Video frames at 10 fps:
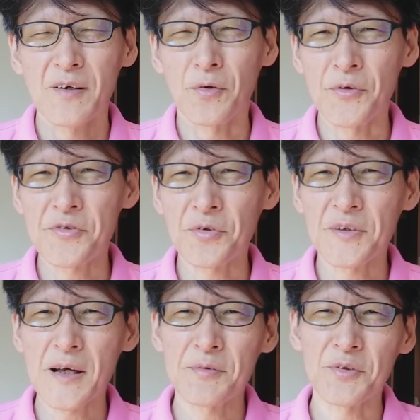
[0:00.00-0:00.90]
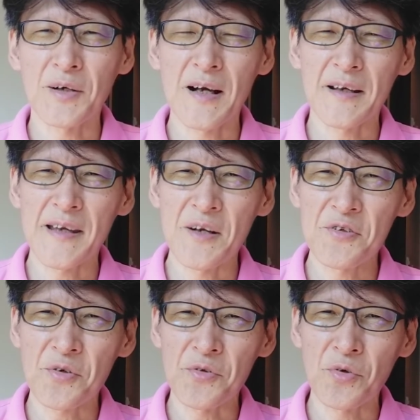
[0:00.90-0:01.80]
皇嗣職大夫とか経
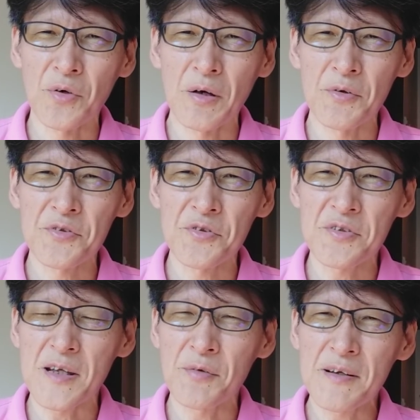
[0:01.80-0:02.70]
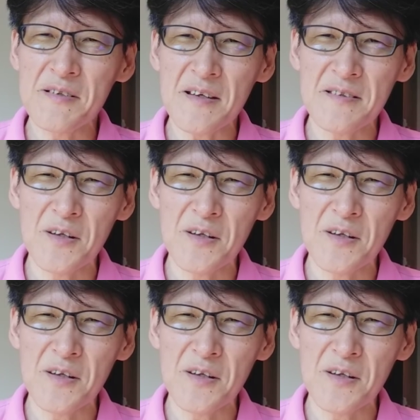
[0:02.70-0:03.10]
営庁の長官を通じて言わさせ